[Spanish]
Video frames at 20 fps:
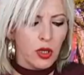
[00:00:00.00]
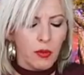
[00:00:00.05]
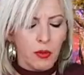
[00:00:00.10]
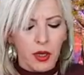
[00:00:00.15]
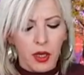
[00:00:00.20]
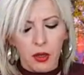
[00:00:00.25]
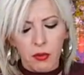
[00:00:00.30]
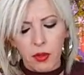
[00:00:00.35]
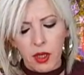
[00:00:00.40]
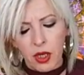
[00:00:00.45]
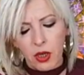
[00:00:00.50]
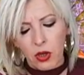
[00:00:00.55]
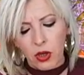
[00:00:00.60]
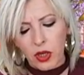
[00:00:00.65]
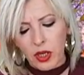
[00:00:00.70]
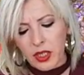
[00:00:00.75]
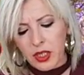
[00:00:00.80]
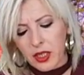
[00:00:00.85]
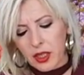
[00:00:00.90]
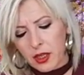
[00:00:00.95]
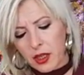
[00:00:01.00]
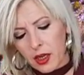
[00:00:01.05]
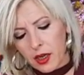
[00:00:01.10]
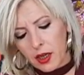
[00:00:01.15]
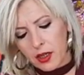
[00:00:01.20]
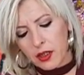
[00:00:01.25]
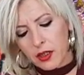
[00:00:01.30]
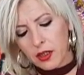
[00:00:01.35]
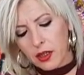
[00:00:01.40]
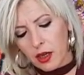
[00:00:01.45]
a ver, Virgo, que sí
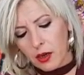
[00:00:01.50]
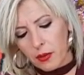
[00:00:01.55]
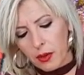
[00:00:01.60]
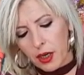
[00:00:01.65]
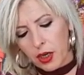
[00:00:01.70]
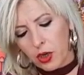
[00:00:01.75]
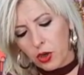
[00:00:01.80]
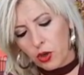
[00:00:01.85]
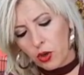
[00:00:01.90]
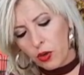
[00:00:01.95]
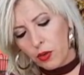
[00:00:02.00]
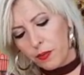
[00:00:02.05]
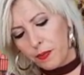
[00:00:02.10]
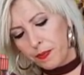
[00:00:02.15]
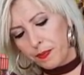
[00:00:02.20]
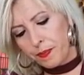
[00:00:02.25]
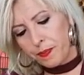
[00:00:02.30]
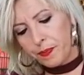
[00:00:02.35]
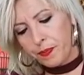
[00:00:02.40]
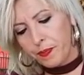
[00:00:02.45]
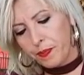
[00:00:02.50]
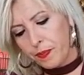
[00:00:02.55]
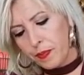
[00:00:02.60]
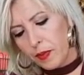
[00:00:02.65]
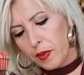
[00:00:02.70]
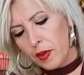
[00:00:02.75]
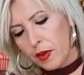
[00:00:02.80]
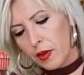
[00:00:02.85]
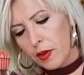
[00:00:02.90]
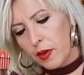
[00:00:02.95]
tenéis trabajo.
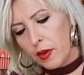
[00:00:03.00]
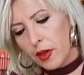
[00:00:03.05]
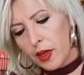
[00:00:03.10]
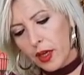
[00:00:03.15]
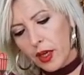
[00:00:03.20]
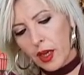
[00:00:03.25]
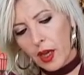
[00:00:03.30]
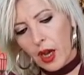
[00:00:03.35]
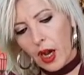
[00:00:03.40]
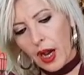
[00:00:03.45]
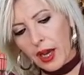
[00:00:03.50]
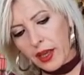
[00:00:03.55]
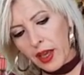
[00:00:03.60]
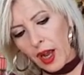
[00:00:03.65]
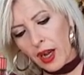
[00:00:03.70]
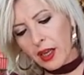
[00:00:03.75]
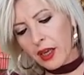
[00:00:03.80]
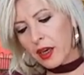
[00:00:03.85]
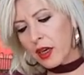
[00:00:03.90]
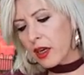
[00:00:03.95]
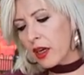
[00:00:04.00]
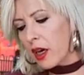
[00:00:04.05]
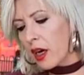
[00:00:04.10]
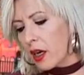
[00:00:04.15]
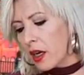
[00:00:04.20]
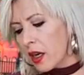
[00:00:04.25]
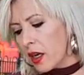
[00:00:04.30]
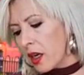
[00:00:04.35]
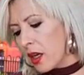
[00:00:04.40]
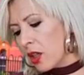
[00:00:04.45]
Hay alguien que
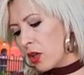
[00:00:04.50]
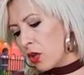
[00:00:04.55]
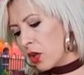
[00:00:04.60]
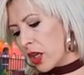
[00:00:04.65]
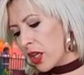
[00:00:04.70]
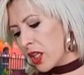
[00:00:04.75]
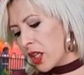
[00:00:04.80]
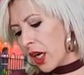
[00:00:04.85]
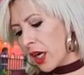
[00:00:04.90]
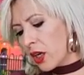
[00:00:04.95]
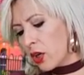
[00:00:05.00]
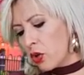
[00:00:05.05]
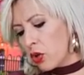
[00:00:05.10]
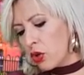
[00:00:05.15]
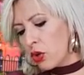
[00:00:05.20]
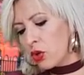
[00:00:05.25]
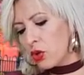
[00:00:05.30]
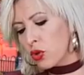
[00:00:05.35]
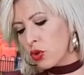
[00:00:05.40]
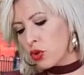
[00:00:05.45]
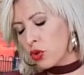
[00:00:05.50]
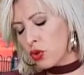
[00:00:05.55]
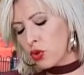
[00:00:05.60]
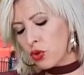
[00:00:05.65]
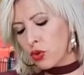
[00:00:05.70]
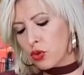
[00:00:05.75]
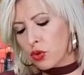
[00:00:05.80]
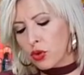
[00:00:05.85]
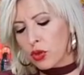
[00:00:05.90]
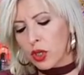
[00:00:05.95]
ha querido
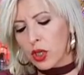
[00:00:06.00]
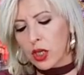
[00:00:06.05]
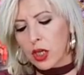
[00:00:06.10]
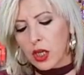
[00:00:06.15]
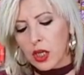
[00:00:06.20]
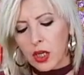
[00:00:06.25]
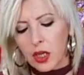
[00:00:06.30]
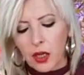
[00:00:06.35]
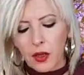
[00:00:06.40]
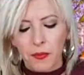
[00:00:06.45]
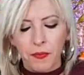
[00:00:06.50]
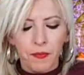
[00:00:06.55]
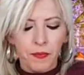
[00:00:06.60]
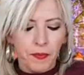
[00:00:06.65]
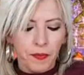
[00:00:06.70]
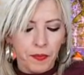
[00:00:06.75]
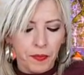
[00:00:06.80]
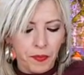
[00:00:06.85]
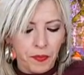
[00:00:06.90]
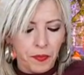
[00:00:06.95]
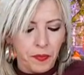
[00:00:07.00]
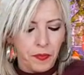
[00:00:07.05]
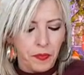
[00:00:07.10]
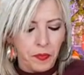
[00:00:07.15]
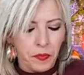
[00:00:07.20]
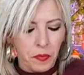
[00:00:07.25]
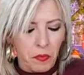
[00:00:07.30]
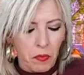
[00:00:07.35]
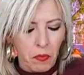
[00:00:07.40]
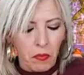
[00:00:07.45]
quitaros eh,
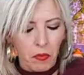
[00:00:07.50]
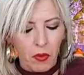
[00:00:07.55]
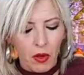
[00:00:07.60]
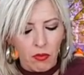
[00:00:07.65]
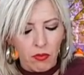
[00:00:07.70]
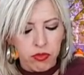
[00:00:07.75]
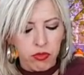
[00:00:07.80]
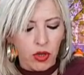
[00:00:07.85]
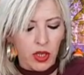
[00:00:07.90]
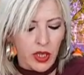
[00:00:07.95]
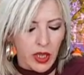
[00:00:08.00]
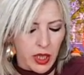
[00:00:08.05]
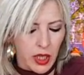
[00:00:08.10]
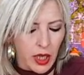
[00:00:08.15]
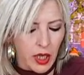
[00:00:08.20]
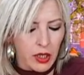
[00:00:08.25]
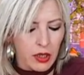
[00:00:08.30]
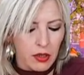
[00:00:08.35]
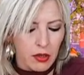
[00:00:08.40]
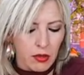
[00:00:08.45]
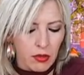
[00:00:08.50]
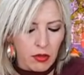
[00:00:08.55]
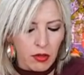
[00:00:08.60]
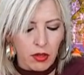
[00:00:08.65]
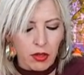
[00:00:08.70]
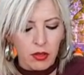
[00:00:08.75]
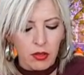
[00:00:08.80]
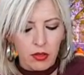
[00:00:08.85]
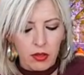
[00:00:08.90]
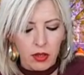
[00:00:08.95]
fuerza,
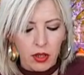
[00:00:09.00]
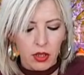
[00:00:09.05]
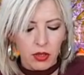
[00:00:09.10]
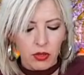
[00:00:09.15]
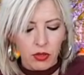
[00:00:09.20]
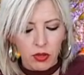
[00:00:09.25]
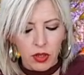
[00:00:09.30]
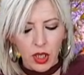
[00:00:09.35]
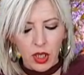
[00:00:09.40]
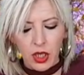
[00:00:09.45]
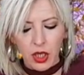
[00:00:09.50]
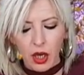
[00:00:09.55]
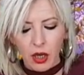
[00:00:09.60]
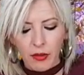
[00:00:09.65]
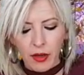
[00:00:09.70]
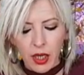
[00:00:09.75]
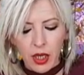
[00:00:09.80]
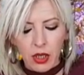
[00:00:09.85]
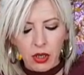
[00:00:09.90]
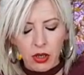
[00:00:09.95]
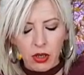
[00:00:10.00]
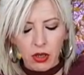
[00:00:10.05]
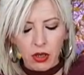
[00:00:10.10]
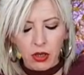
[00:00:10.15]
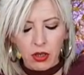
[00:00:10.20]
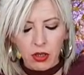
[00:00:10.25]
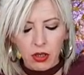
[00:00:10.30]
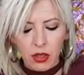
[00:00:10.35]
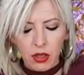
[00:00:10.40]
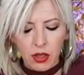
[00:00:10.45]
¿no? Dentro del
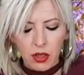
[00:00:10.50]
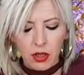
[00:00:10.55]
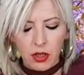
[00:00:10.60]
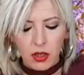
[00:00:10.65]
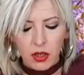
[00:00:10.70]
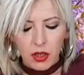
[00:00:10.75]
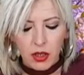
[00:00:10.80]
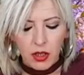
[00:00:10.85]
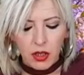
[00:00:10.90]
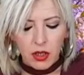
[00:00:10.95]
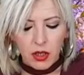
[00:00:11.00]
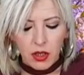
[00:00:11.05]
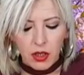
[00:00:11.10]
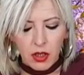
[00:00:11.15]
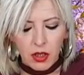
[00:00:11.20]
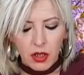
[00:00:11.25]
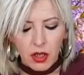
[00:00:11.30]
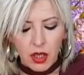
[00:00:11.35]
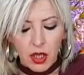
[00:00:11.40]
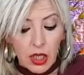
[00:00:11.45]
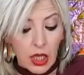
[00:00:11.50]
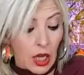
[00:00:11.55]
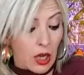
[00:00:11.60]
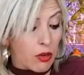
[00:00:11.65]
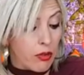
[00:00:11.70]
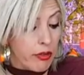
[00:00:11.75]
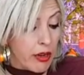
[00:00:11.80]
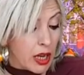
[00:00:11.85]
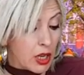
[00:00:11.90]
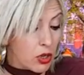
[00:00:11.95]
trabajo,
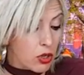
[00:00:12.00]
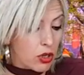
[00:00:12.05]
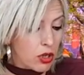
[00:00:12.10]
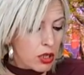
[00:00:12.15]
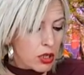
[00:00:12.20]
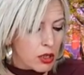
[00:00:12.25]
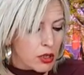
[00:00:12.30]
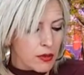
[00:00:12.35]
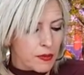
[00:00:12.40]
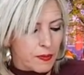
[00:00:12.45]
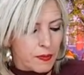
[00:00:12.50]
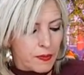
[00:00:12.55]
quitaros valor.